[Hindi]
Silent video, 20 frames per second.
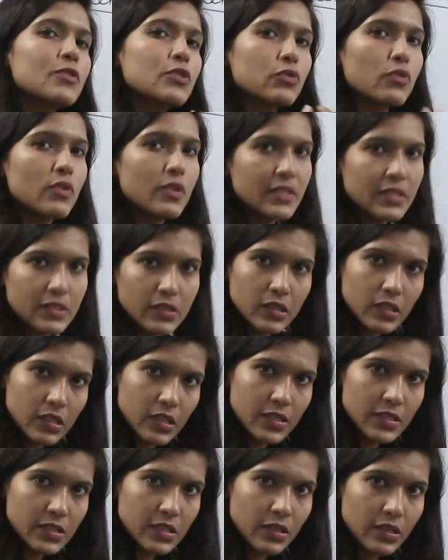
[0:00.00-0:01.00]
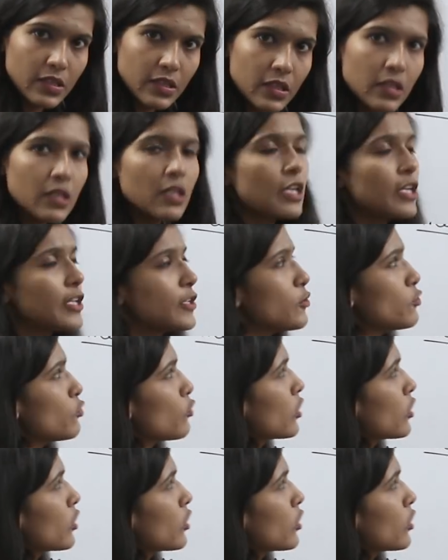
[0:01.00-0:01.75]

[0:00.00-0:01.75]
हम इसको इंसर्ट कर सकते हैं